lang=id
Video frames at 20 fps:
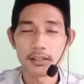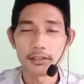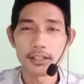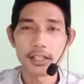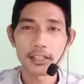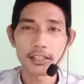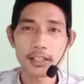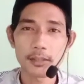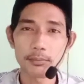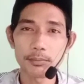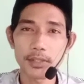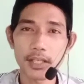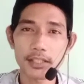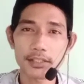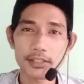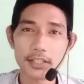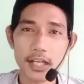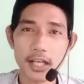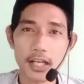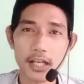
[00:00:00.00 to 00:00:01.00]
Dan
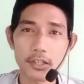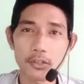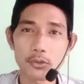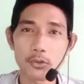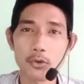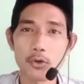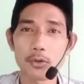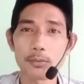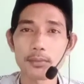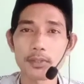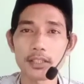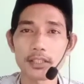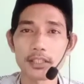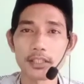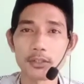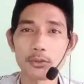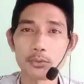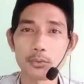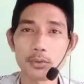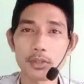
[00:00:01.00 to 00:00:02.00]
kebiasaan domir
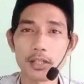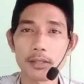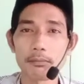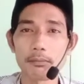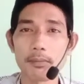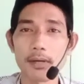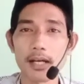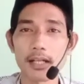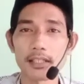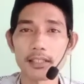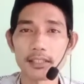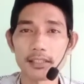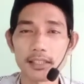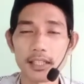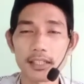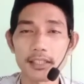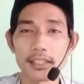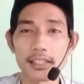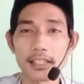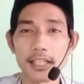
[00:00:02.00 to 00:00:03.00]
itu
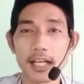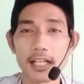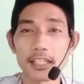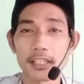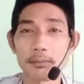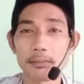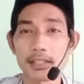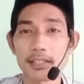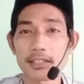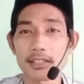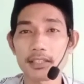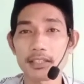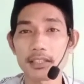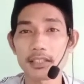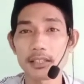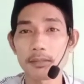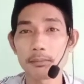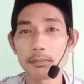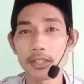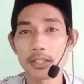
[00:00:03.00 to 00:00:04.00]
kembalinya di kalimat
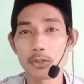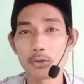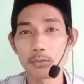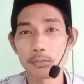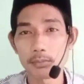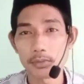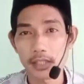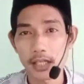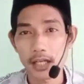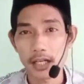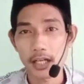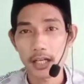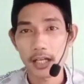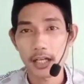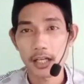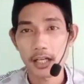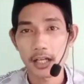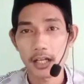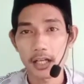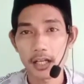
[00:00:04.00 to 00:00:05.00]
sebelumnya,
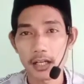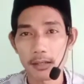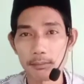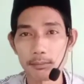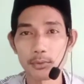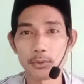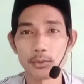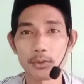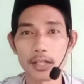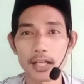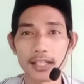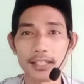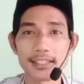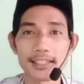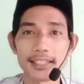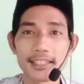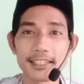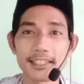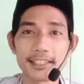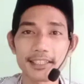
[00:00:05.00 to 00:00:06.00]

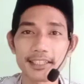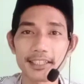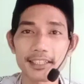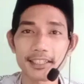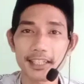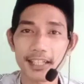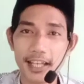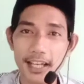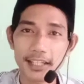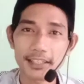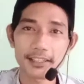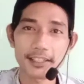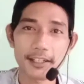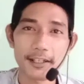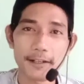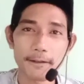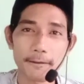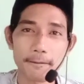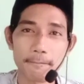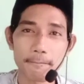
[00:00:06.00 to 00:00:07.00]
bukan di
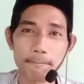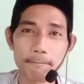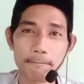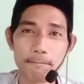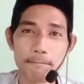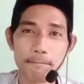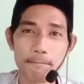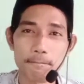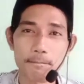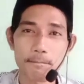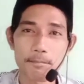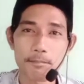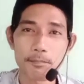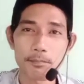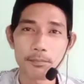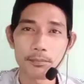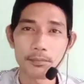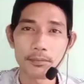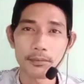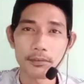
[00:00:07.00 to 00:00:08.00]
setelahnya.
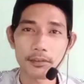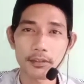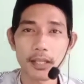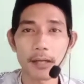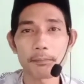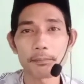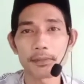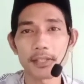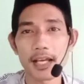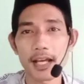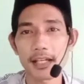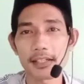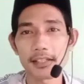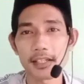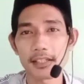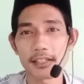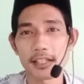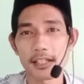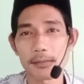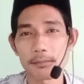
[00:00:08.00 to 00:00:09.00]
Tapi
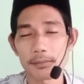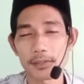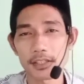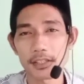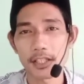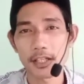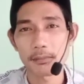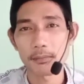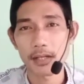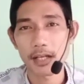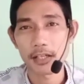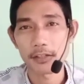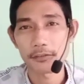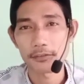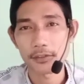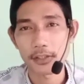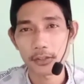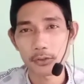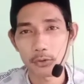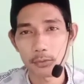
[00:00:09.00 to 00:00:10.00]
ada dalam kitab
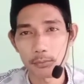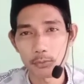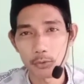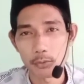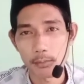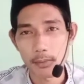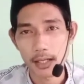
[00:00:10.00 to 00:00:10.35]
Alfiatubnu